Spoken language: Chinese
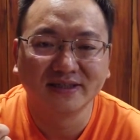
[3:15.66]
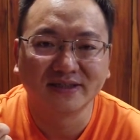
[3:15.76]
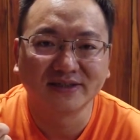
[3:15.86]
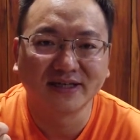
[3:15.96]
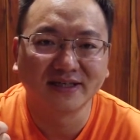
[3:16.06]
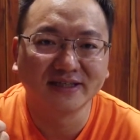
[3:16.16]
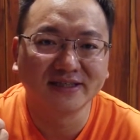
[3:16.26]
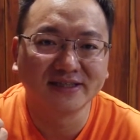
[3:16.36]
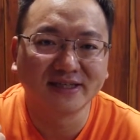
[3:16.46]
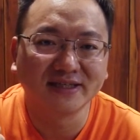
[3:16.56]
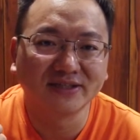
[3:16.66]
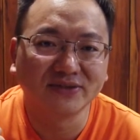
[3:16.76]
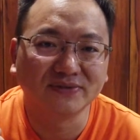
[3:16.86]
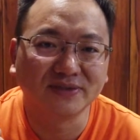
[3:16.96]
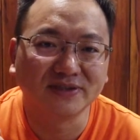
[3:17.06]
然后谈了一个三年的
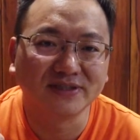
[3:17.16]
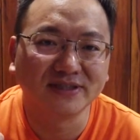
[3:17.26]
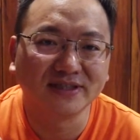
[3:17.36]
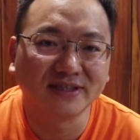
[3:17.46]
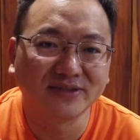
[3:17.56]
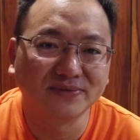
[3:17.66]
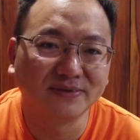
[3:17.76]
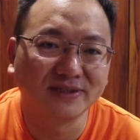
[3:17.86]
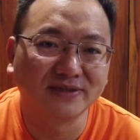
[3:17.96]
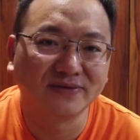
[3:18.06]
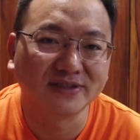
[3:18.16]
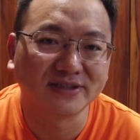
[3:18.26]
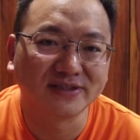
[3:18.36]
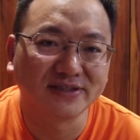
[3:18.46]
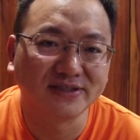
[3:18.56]
女朋友。今天他女朋友晚
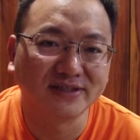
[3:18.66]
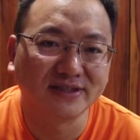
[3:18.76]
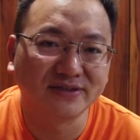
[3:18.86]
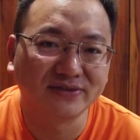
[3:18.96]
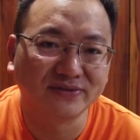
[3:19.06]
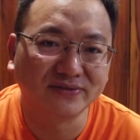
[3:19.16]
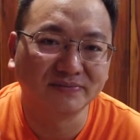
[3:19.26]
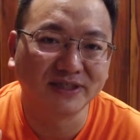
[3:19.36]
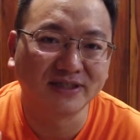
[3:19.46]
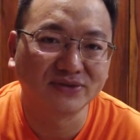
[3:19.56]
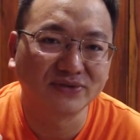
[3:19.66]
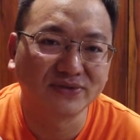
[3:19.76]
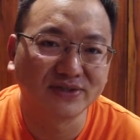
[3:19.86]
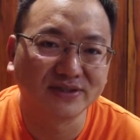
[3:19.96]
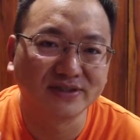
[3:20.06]
上生日，然后陪他去
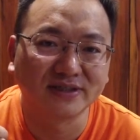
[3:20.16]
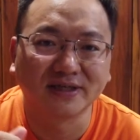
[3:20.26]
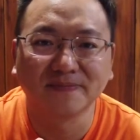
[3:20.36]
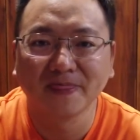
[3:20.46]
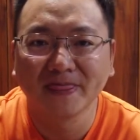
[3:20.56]
过生日了。